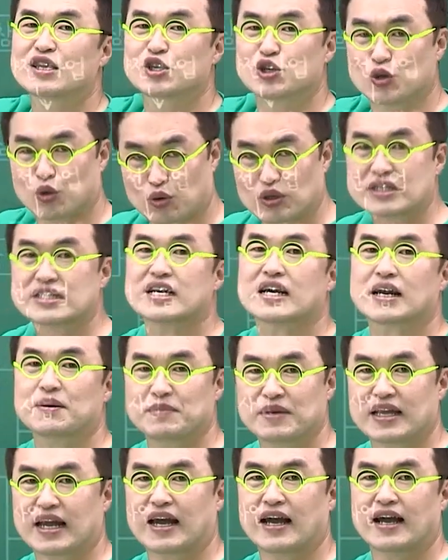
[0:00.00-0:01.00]
들어오기
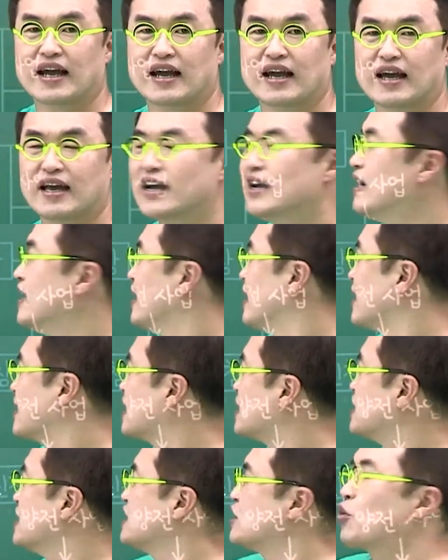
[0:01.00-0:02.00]
시작합니다.
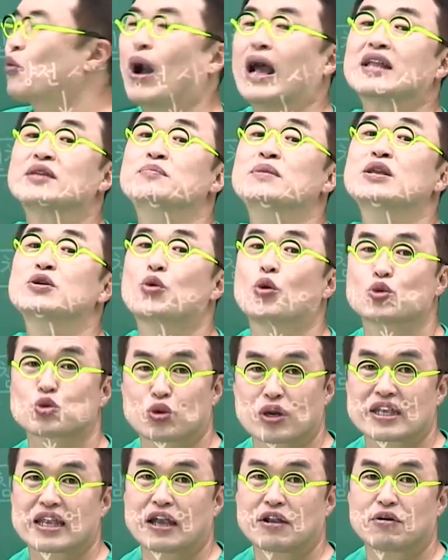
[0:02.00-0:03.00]
그래서 이제 관민
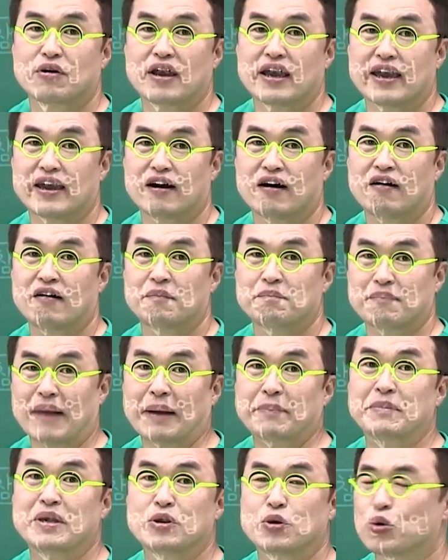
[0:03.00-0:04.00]
공동회 된 거예요.
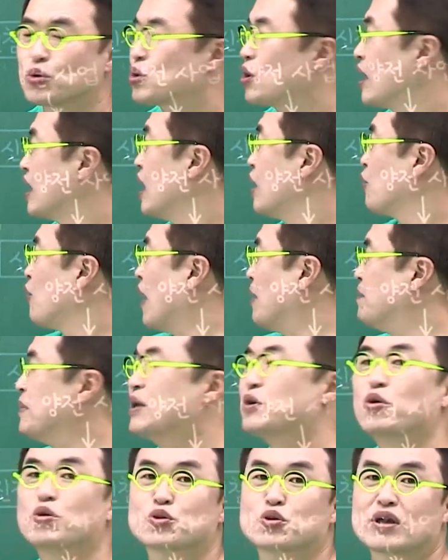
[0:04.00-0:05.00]
만민 공동회가
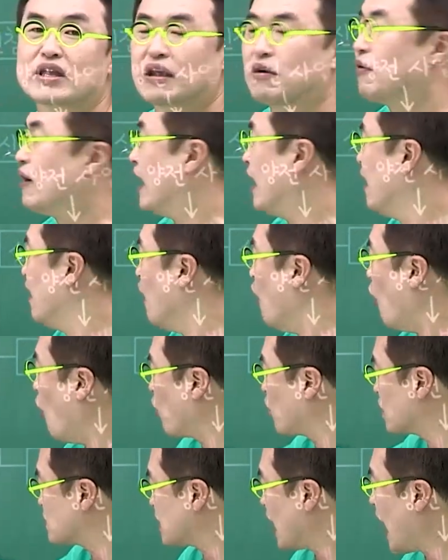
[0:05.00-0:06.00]
관민 공동회 된 거야.
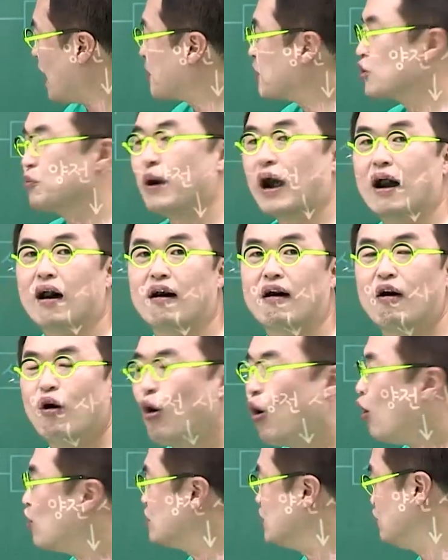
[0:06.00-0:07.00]
오, 그래서 합의도 봐.
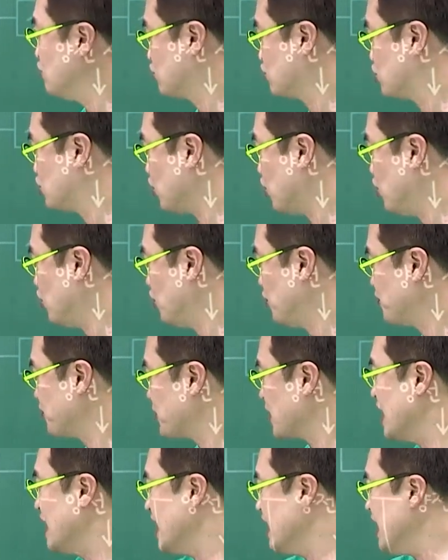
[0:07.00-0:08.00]
헌의 6조.
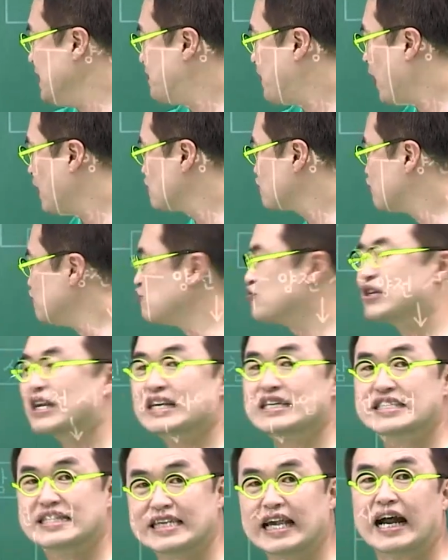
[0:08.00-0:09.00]
입헌
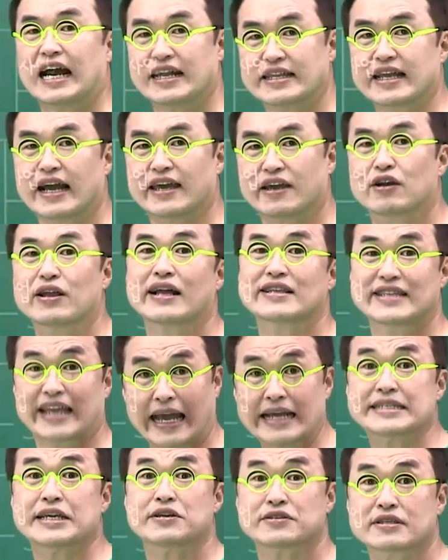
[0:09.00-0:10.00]
군주제를 지향한다. 이건 한
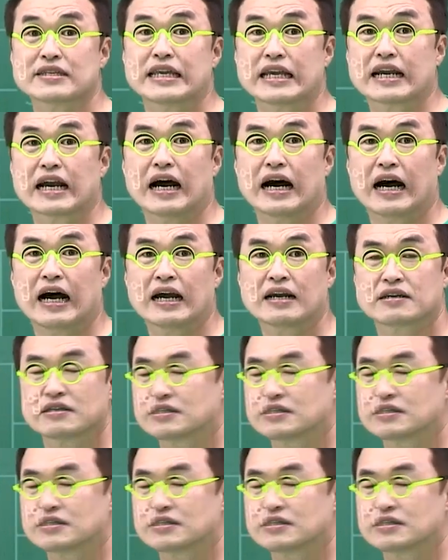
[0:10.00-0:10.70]
대세였으니까.